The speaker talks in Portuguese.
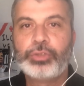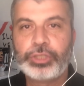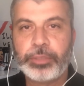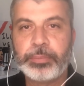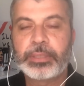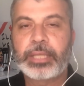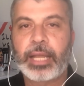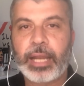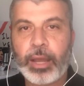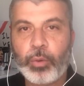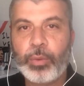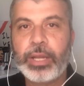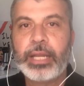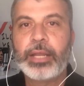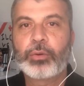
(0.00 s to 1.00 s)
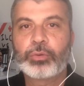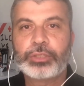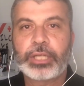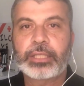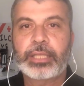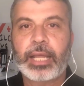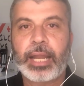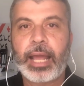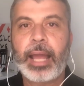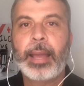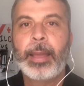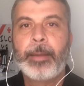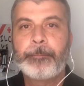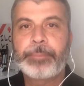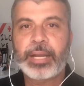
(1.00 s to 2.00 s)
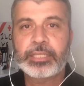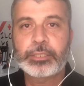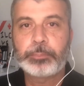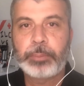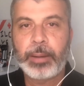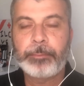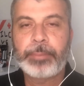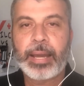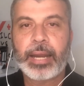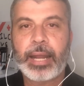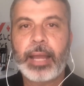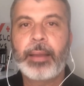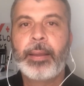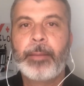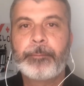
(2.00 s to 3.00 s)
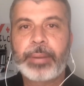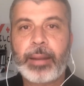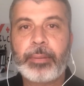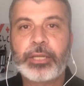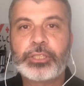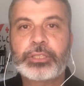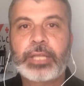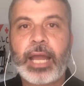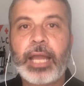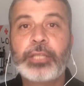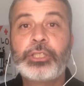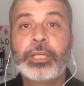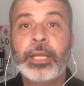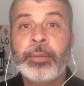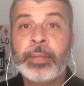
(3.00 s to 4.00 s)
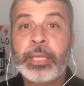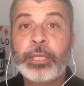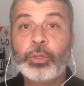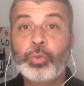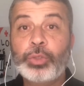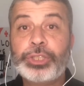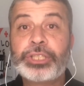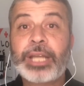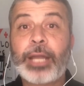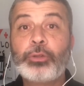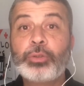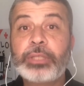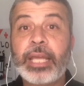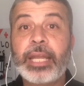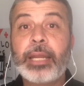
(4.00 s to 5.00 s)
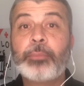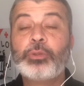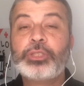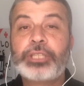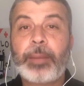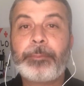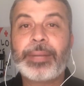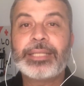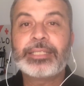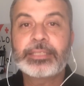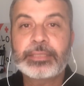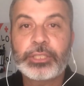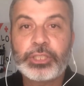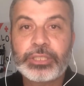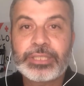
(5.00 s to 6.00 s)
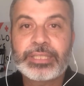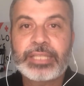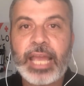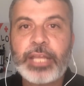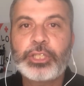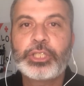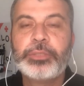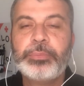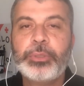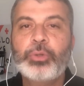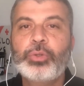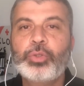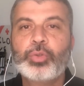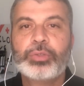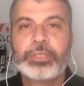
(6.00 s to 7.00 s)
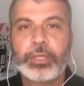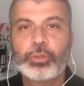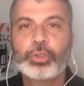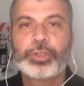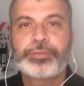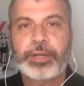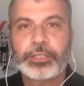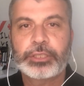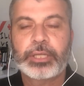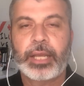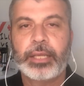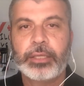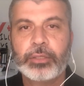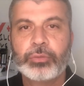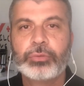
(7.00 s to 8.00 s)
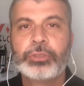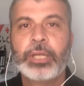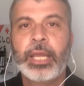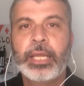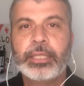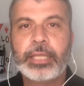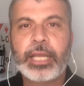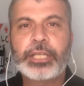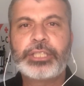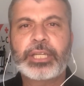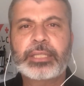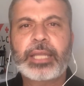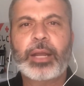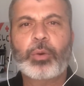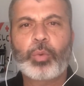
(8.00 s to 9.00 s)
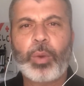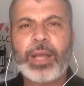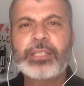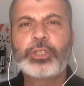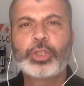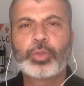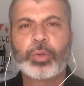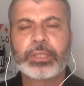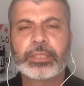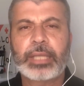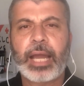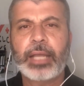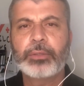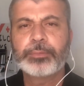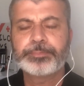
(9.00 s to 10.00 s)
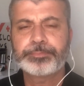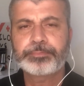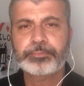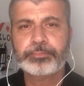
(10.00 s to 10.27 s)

time está lá, o elenco já está lá, para se preparar para mais tarde. E no estádio teremos a presença de 7.200 vascaínos, né, que já está quase esgotado.